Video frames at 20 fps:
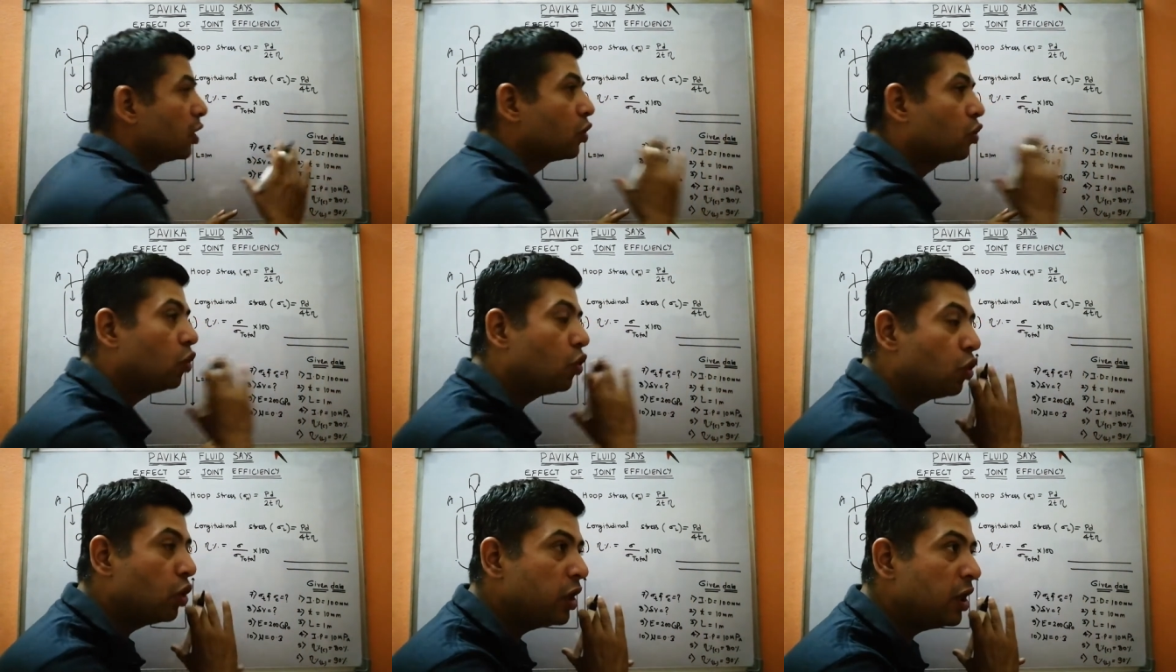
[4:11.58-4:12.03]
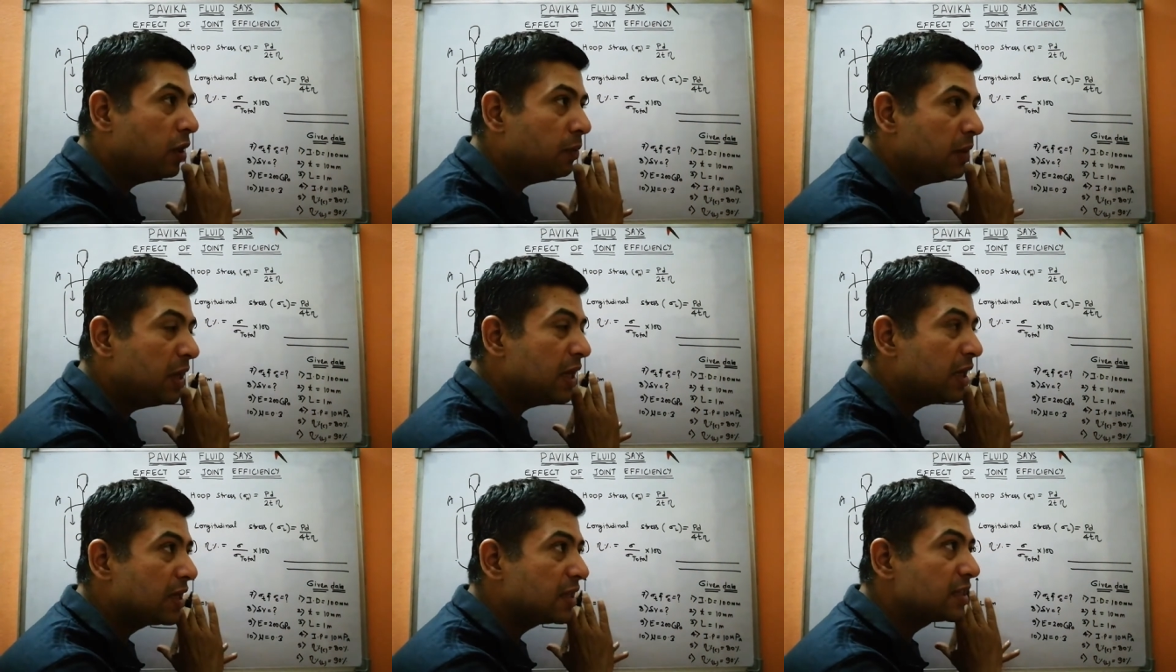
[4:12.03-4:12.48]
कोई
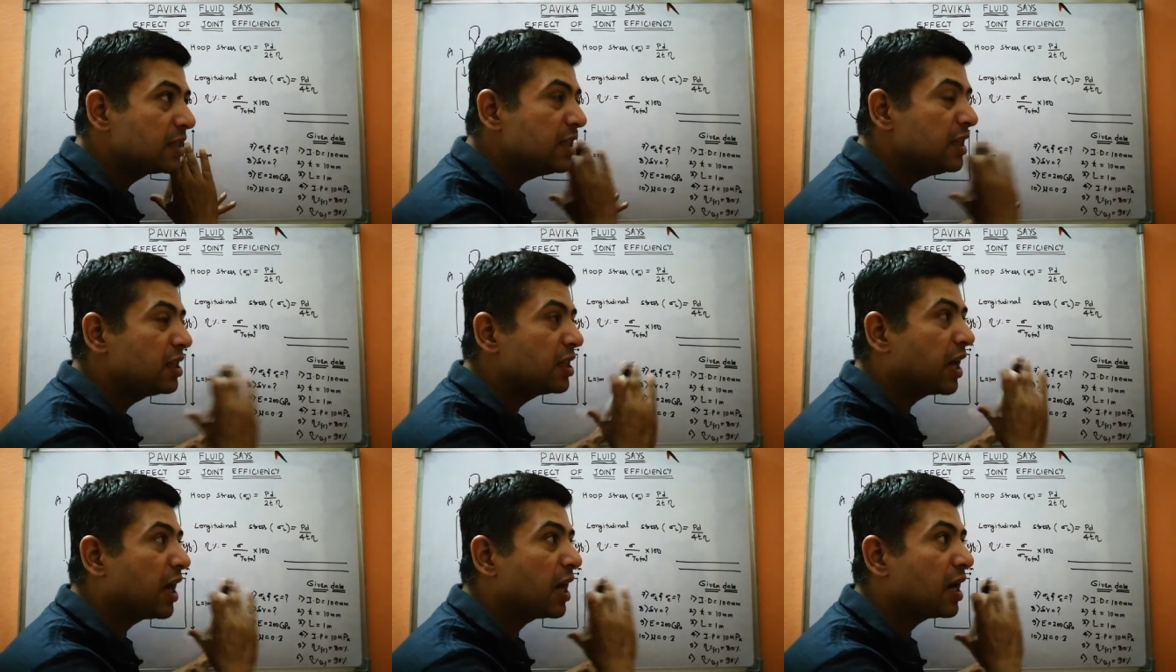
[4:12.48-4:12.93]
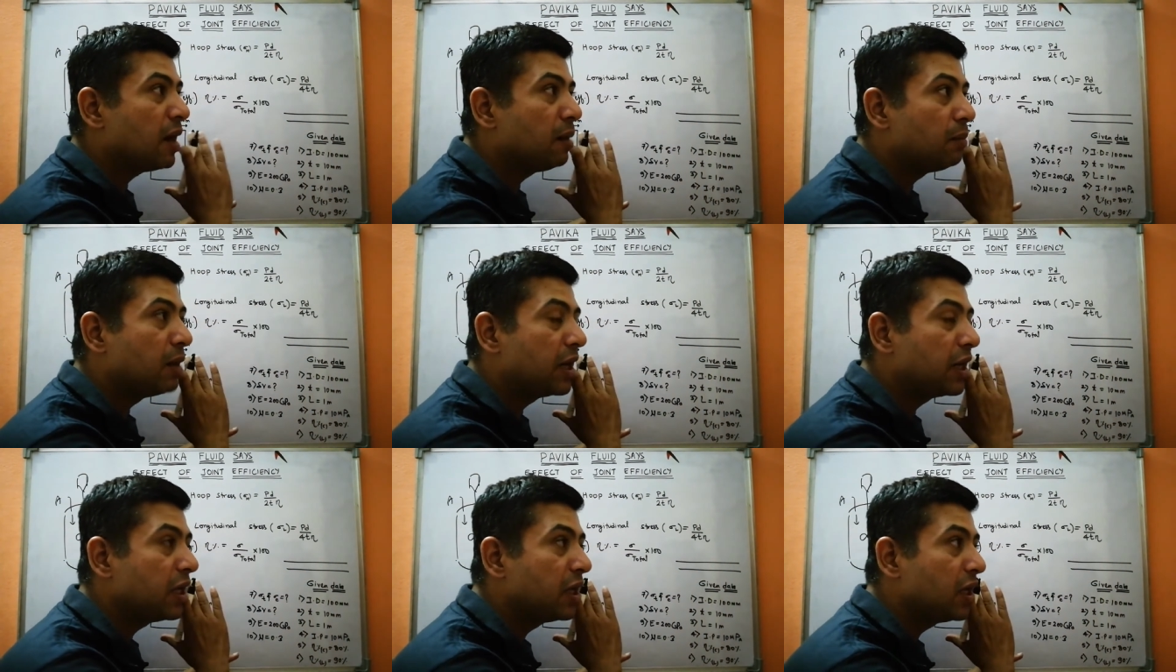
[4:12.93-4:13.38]
भी किसी तरह का
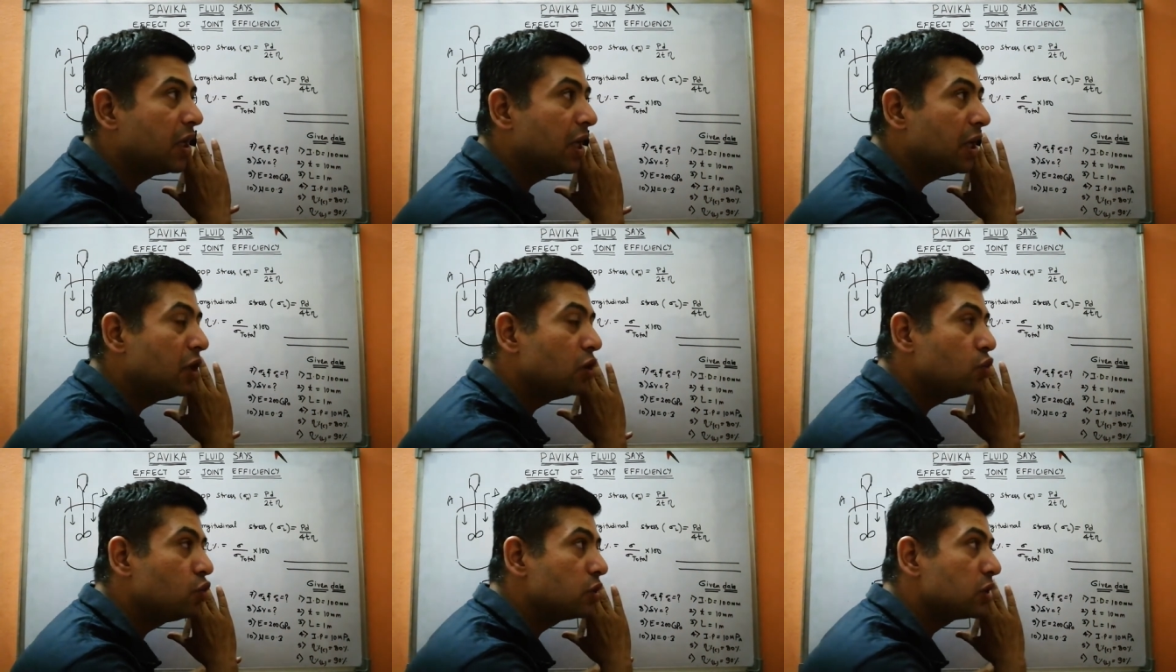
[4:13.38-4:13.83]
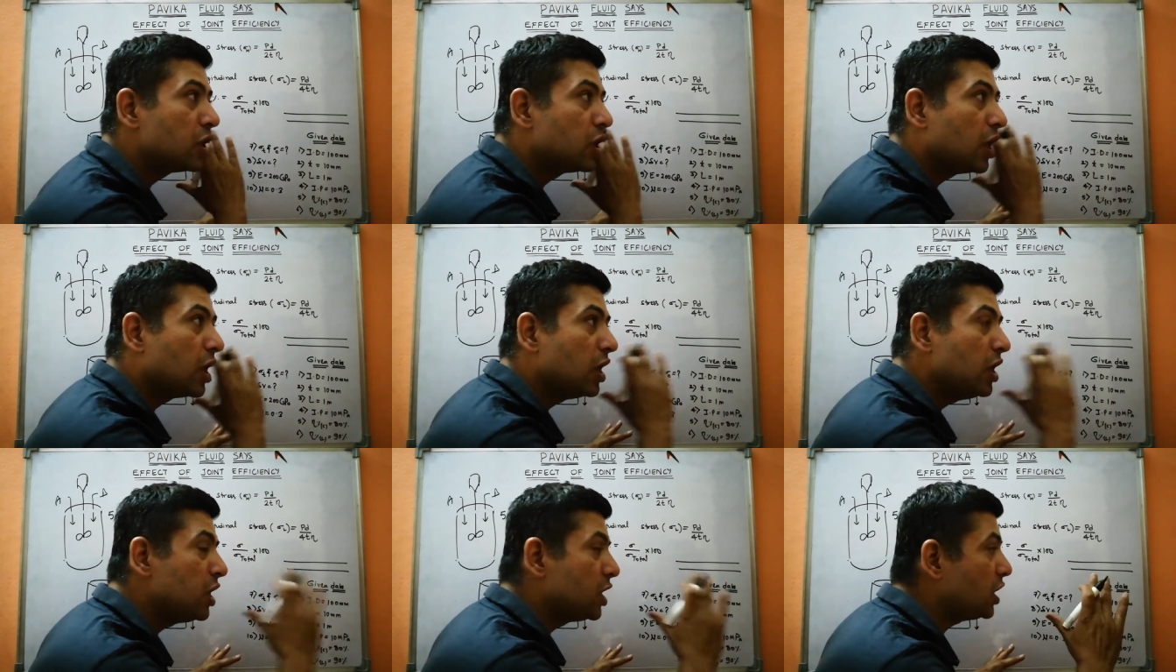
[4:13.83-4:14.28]
मटेरियल यूज
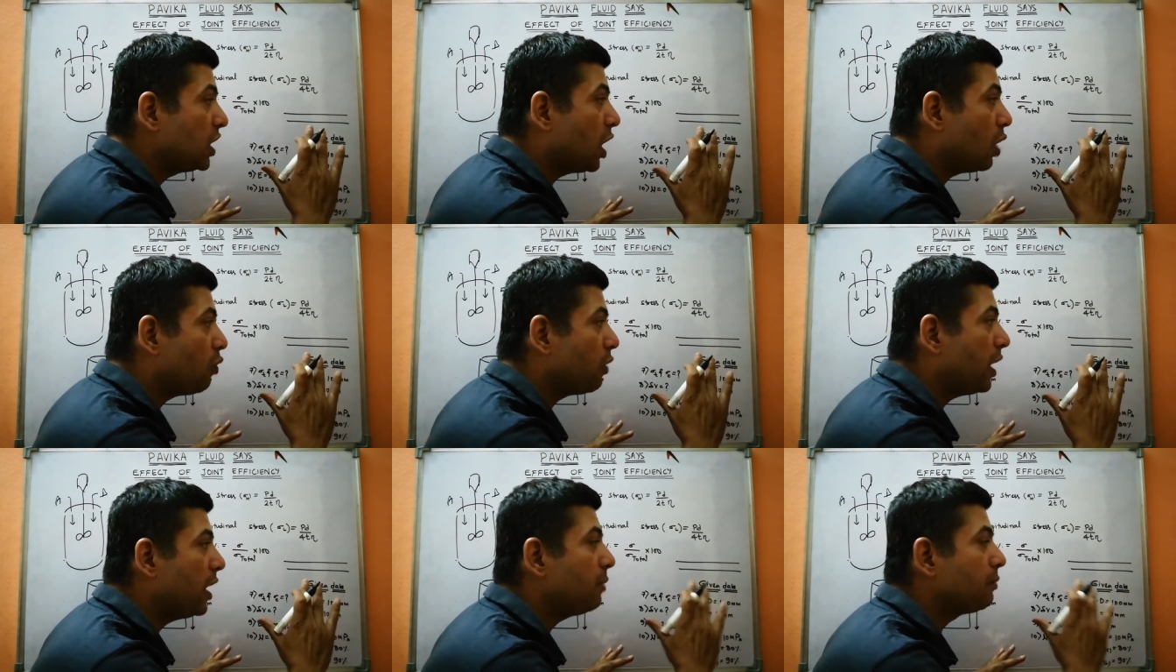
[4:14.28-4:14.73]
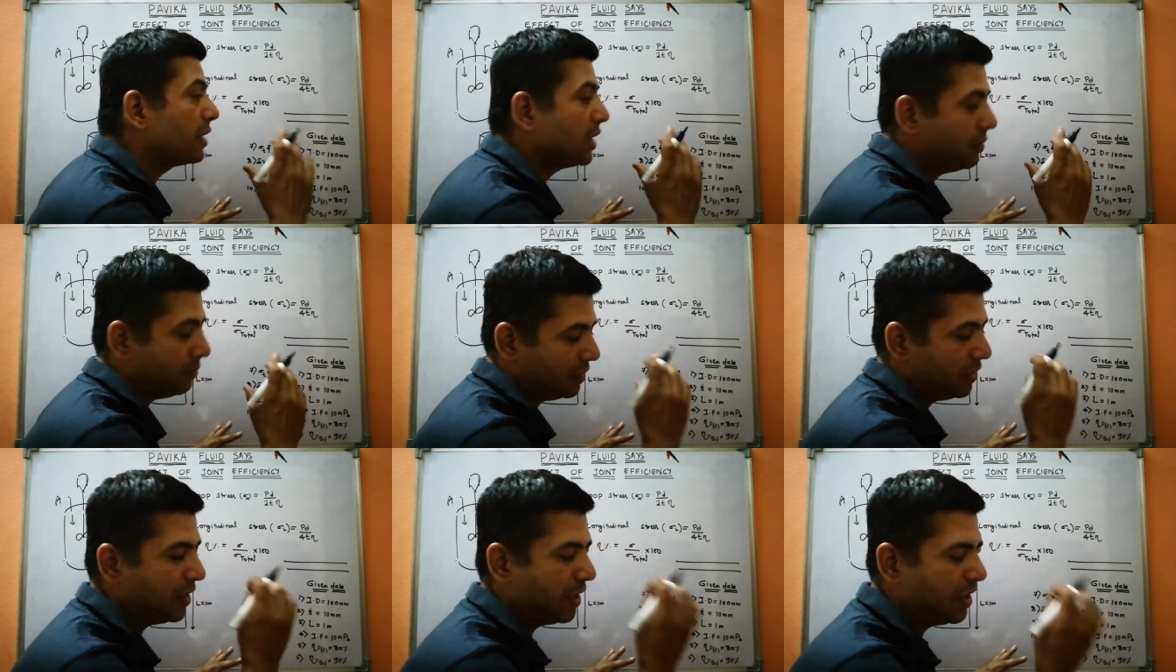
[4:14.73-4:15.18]
नहीं किया हुआ है
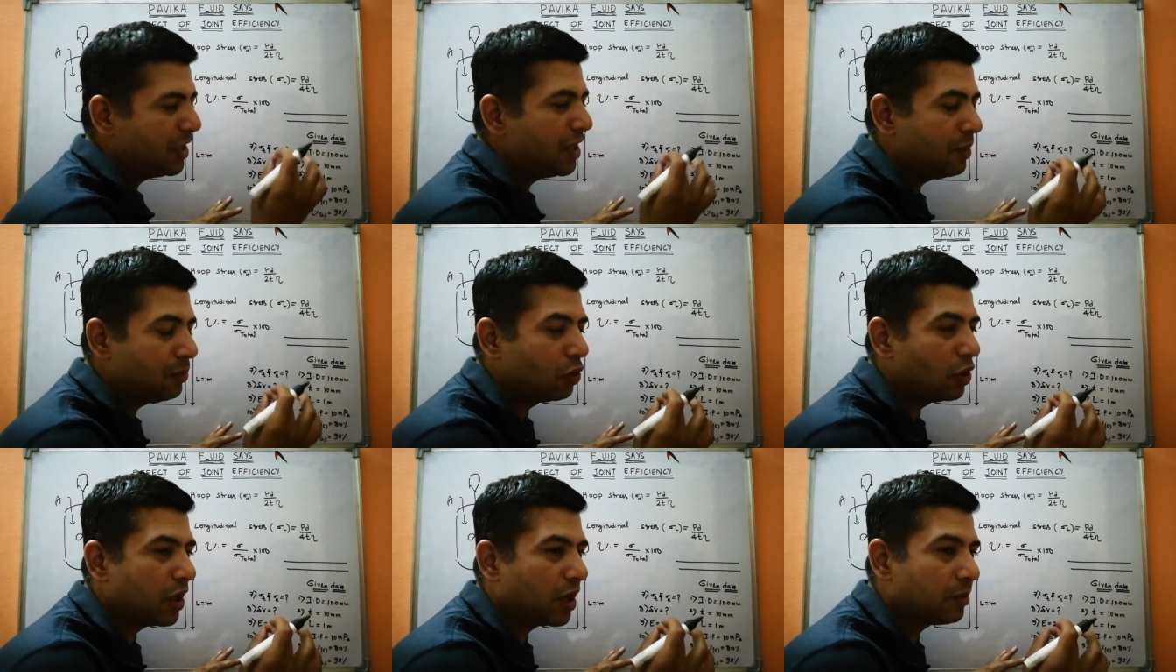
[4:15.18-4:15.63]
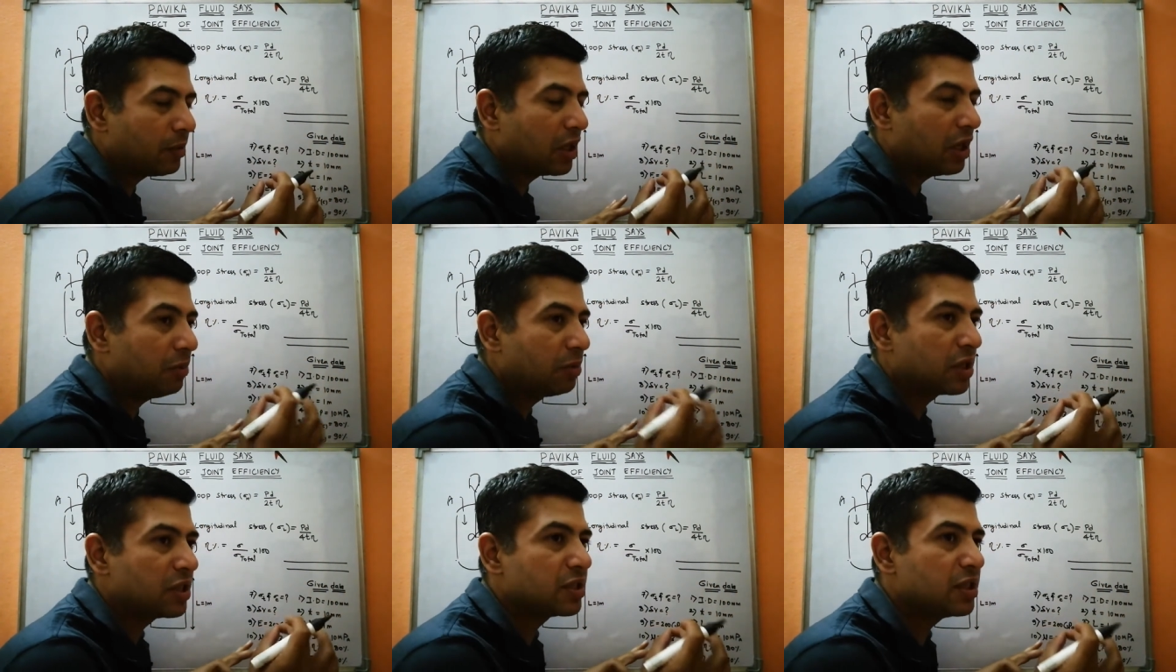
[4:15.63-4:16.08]
मतलब ये नहीं है बोलने का
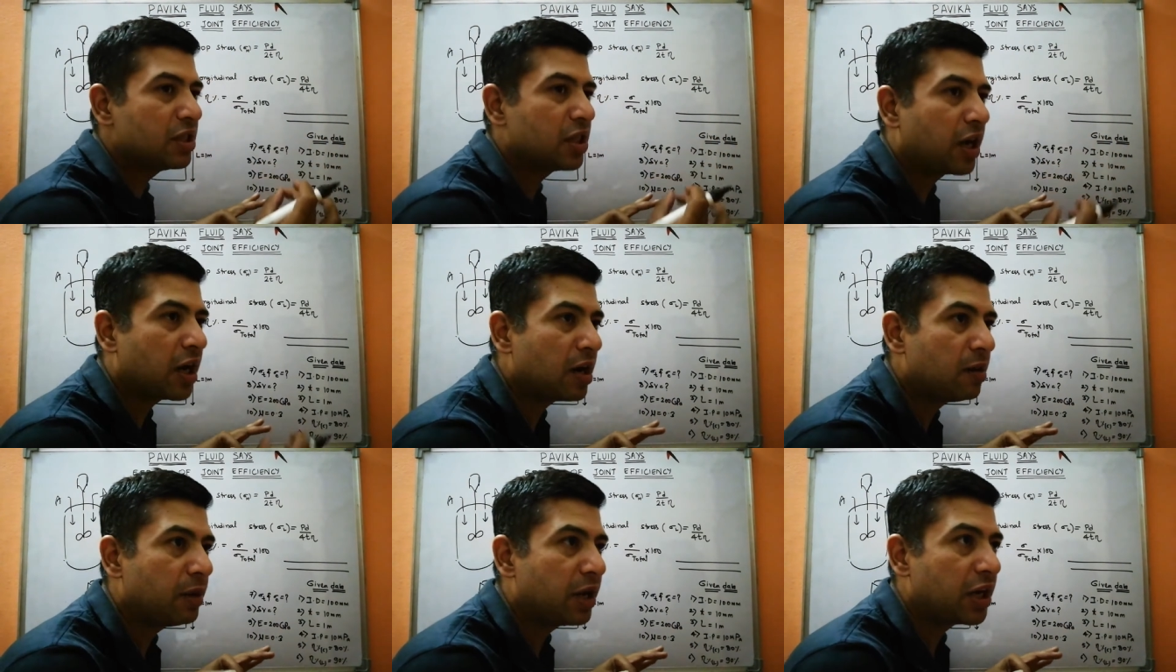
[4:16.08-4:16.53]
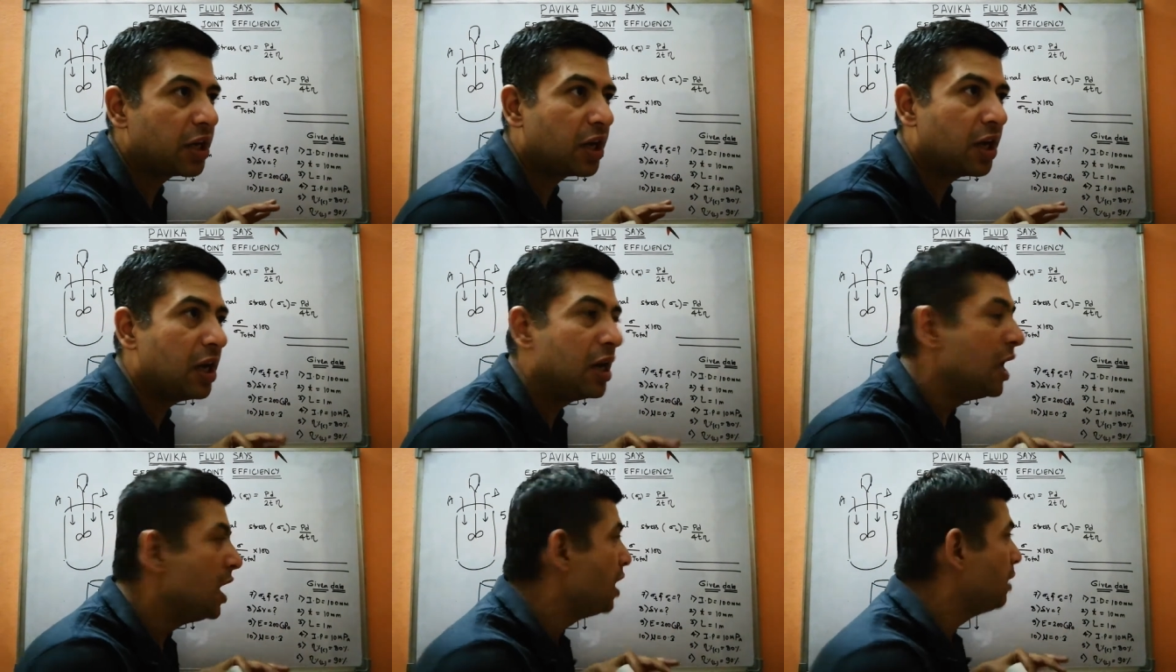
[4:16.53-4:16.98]
मतलब किसी तरह का
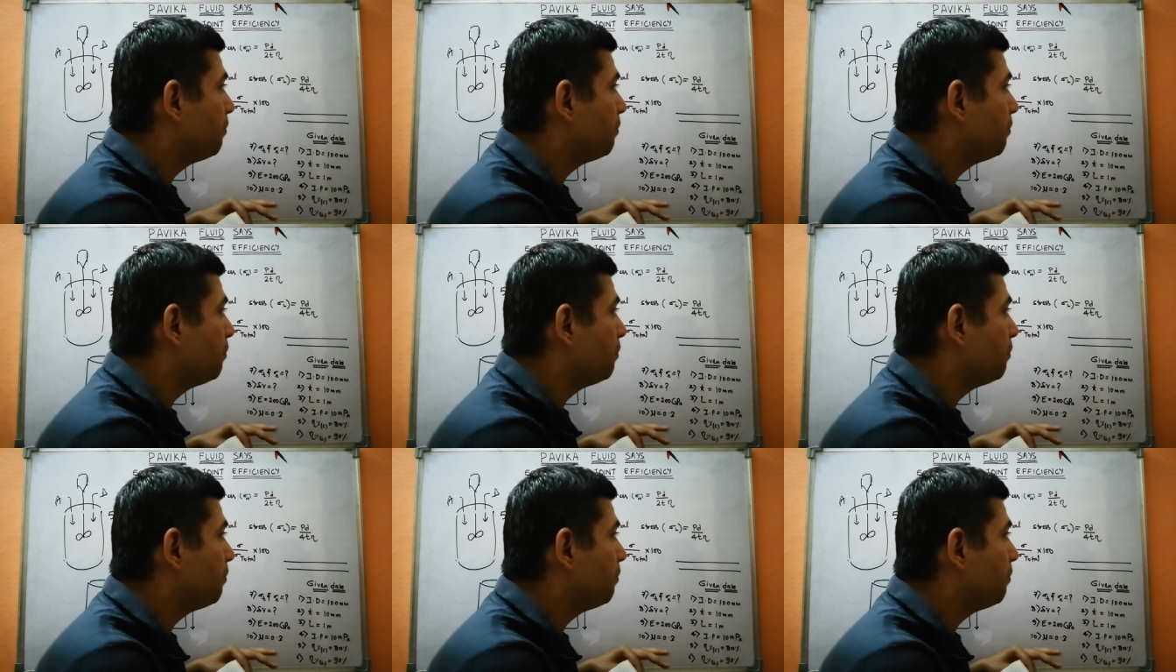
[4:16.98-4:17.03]
मटेरियल